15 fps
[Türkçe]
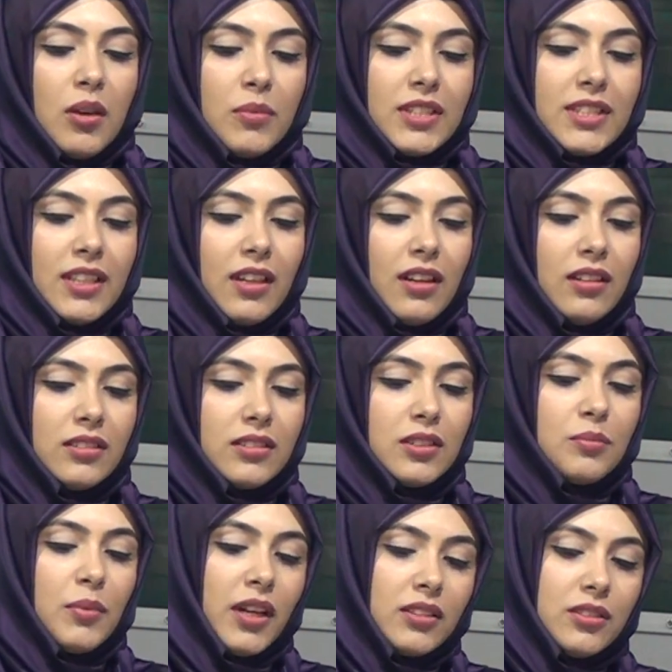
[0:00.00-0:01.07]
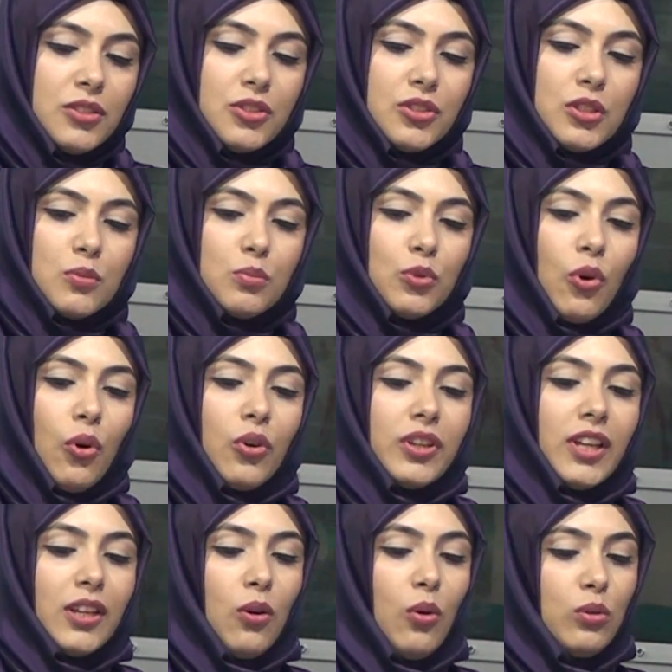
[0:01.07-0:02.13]
Mesela e, ben açıkçası bunu
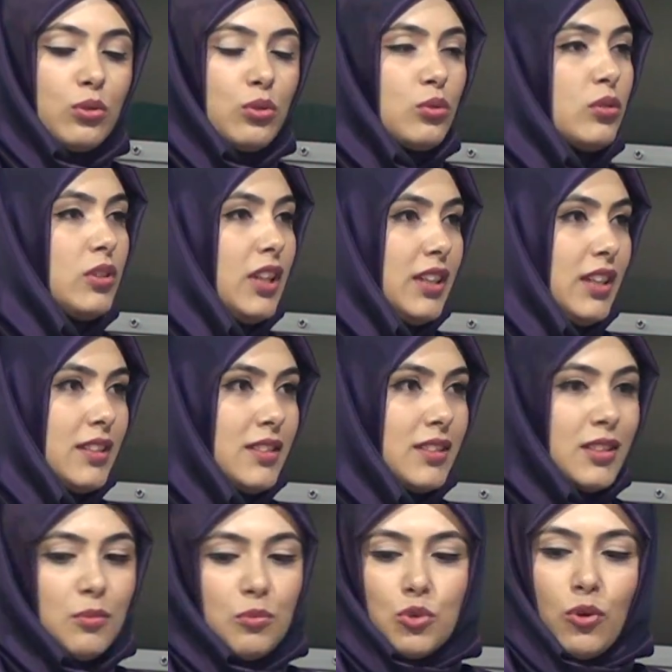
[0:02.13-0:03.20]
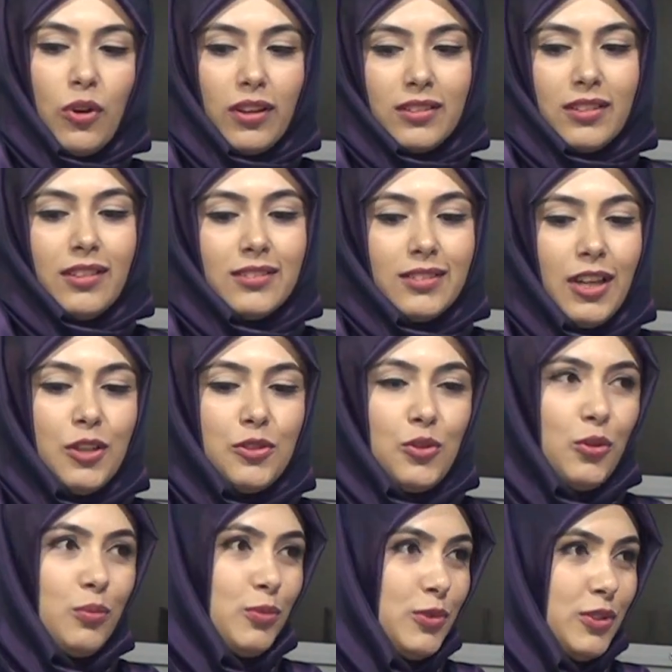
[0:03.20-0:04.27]
örnek olsun diye getirdim. Şu anda daha
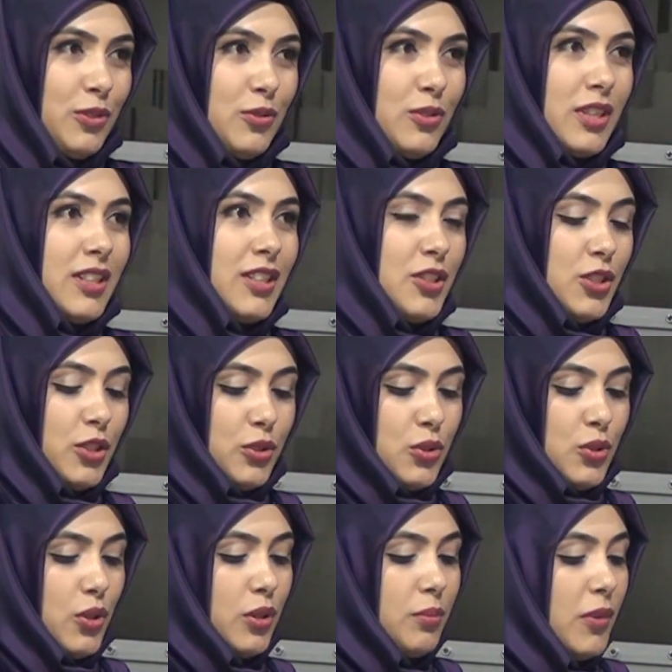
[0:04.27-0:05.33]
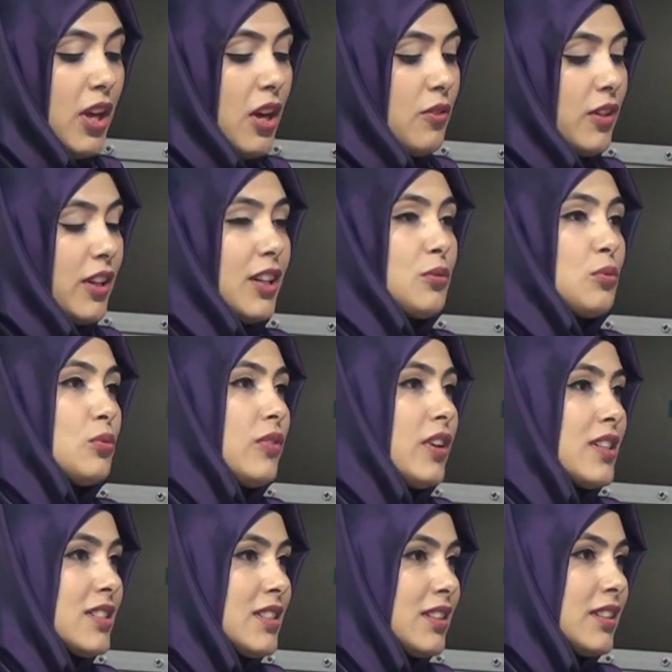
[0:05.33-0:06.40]
çok bunlar üzerine çalışıyorum. Fakat
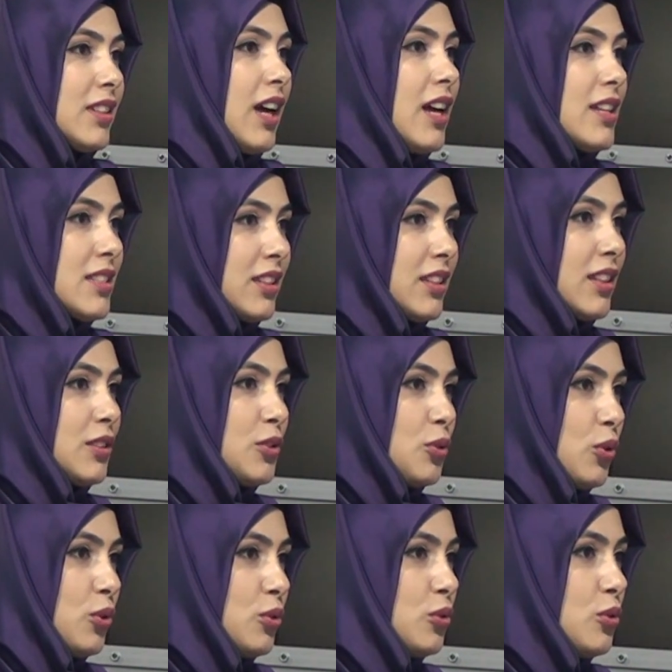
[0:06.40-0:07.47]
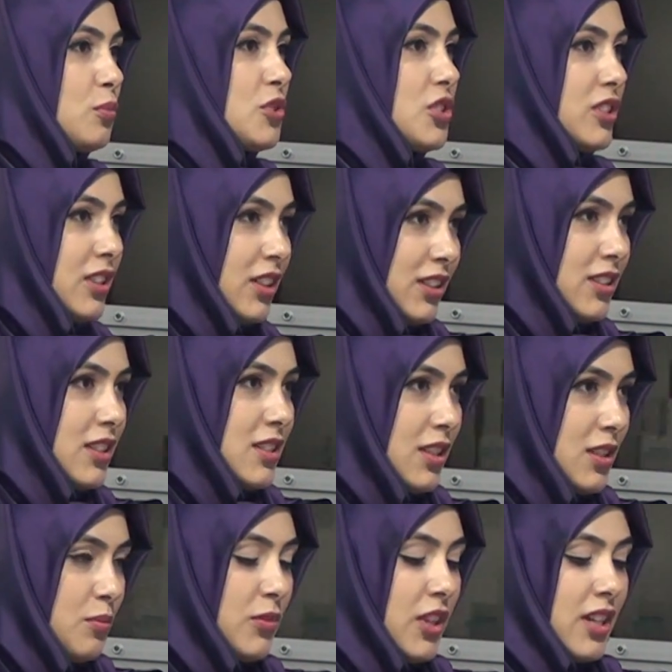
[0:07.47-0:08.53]
üniversitede de el sanatları okuduğum için takı
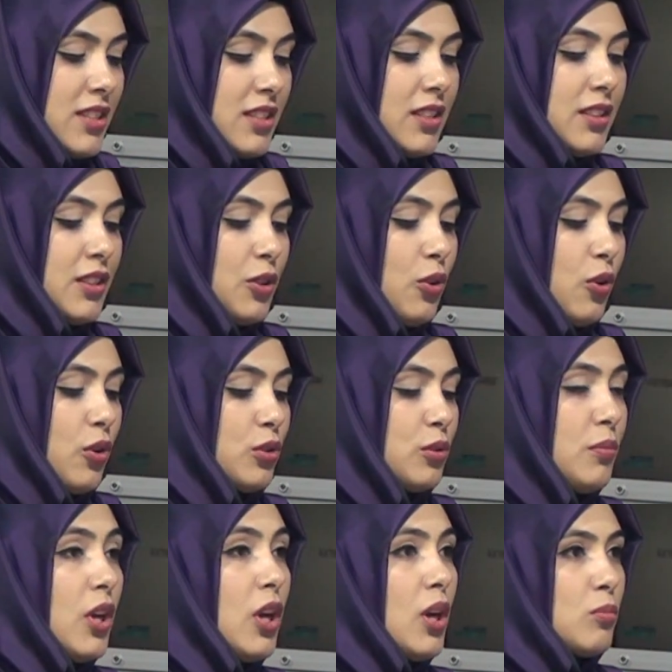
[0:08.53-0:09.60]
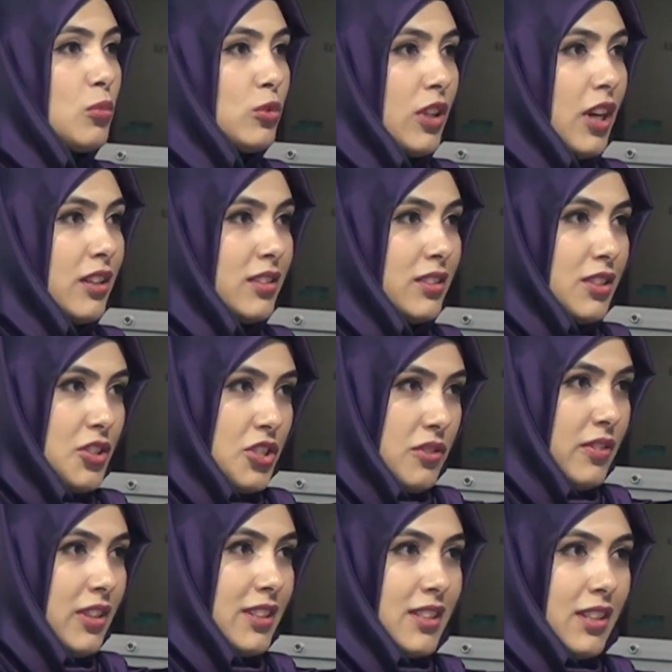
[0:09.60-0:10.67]
tasarım dersleri de gördüm. Bunlar e,
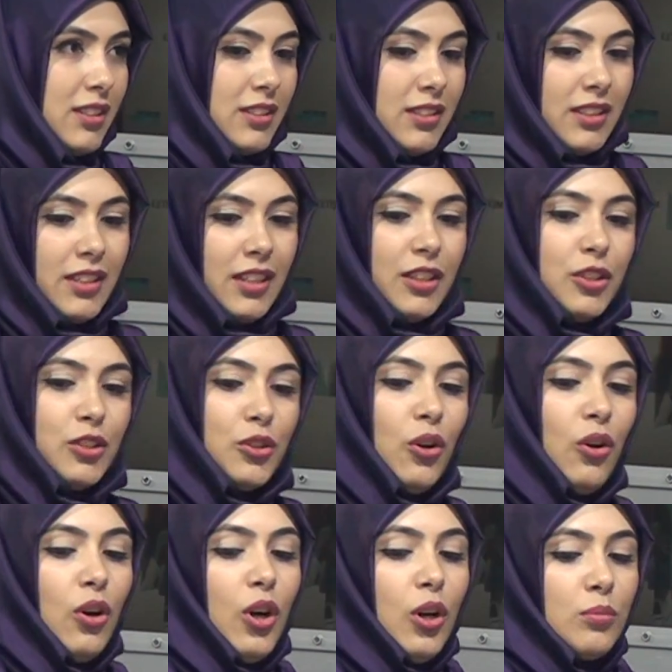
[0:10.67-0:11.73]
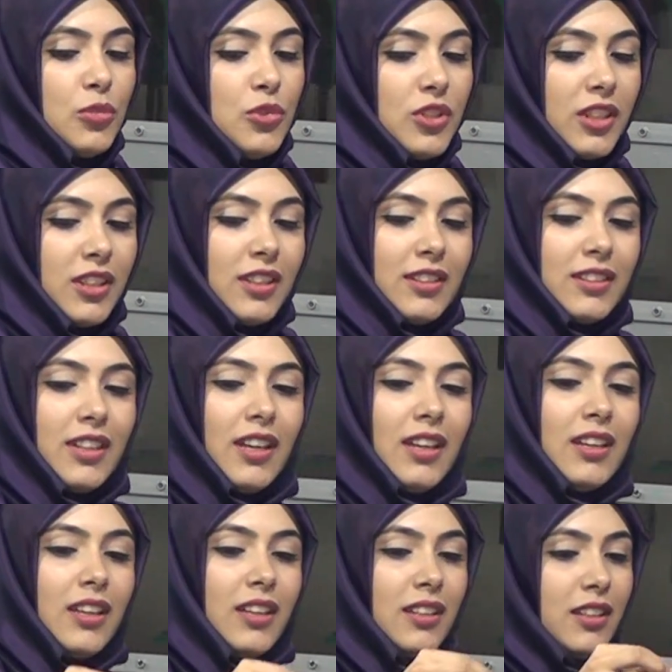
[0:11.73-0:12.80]
çivili takılara giriyor. Bu
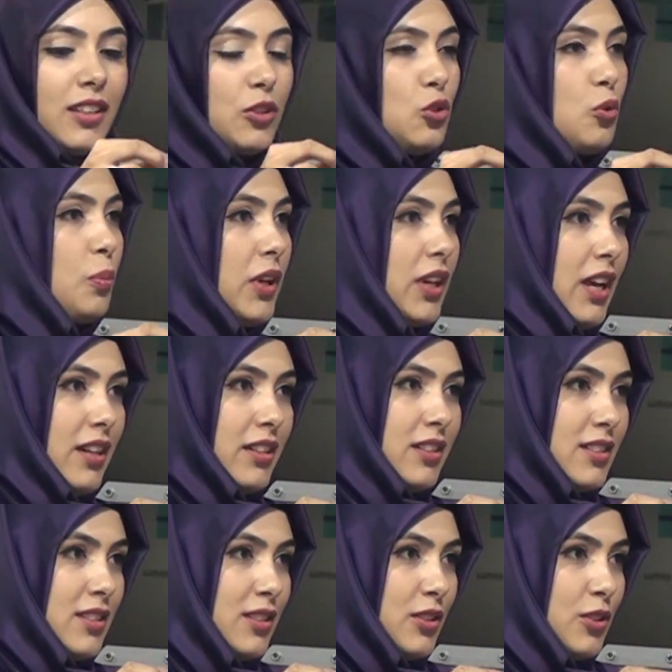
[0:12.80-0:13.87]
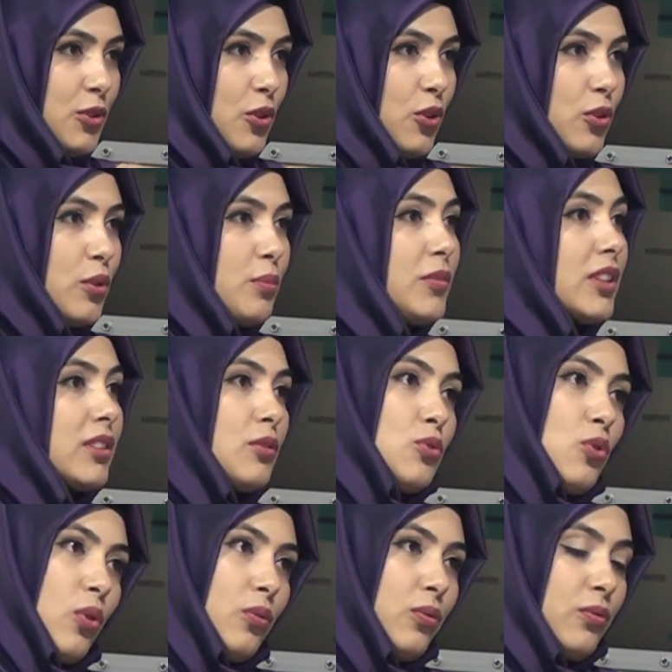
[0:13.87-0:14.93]
şekilde e, küpeler hazırlıyorum ya da
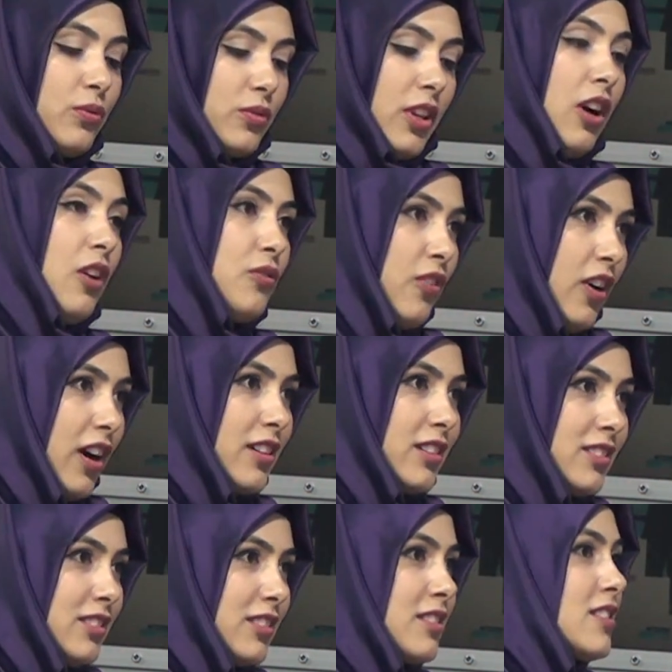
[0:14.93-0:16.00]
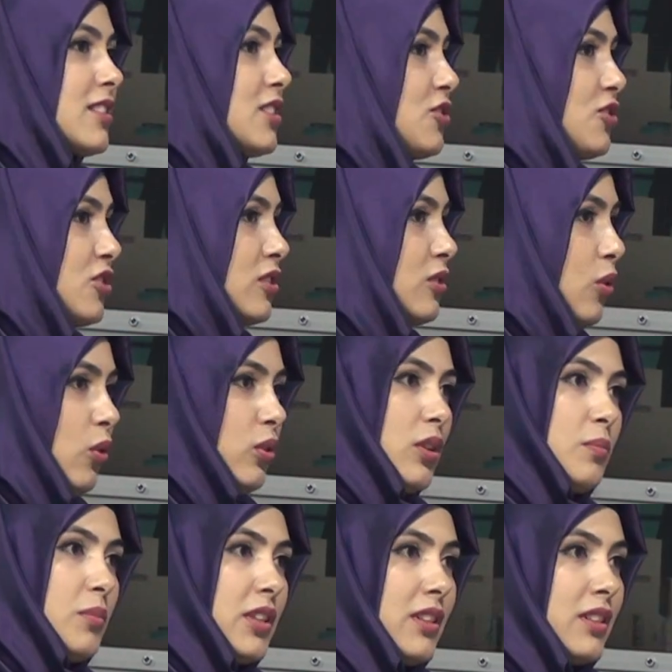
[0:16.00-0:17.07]
çok daha farklı, zincirli
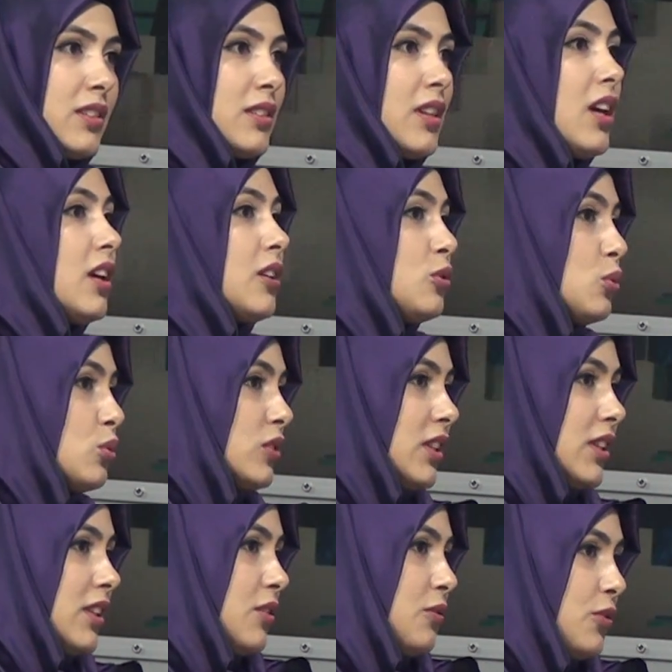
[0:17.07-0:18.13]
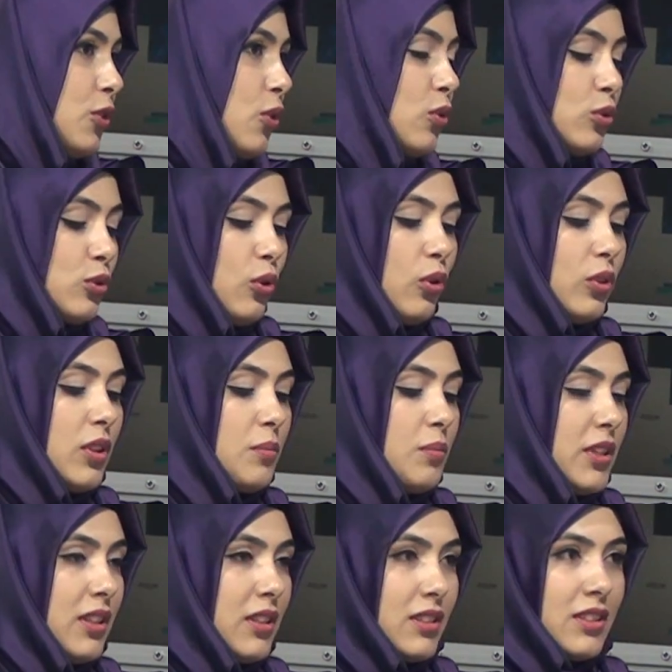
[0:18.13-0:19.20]
olabilir, kurdeleli, fiyonklu
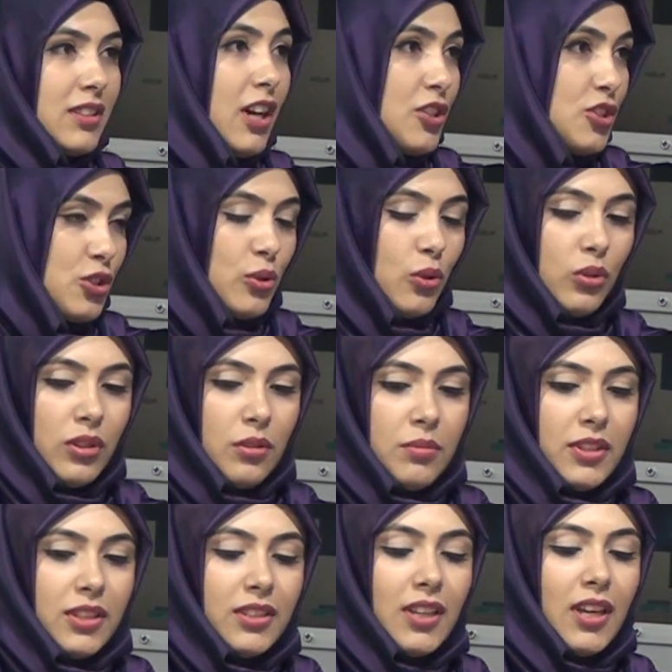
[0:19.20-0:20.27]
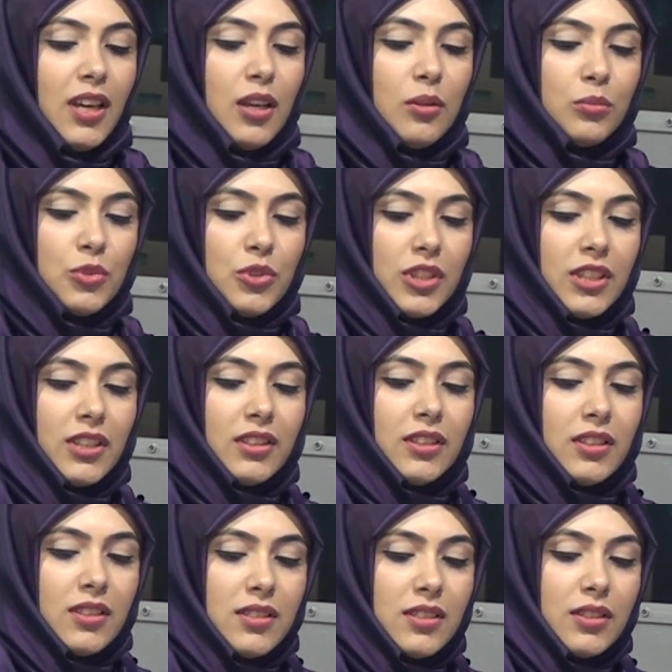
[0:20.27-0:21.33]
olabilir, taşlı olabilir. Bu
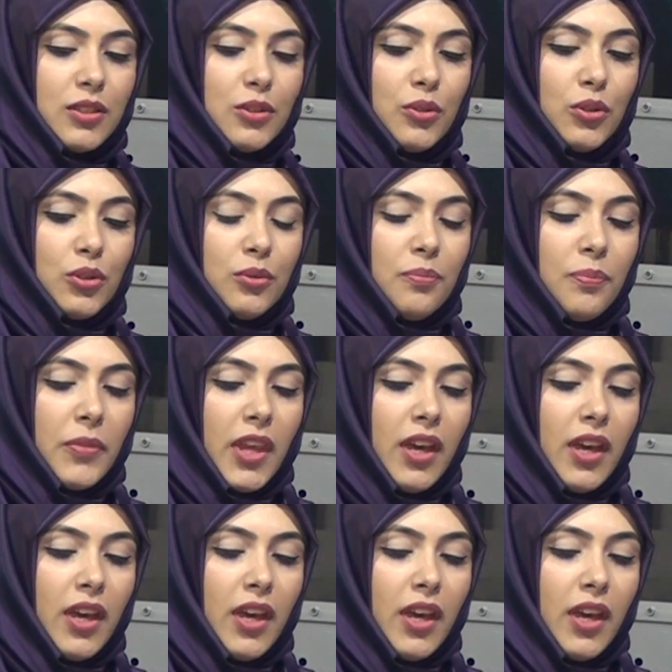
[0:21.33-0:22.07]
şekilde hazırlıyorum.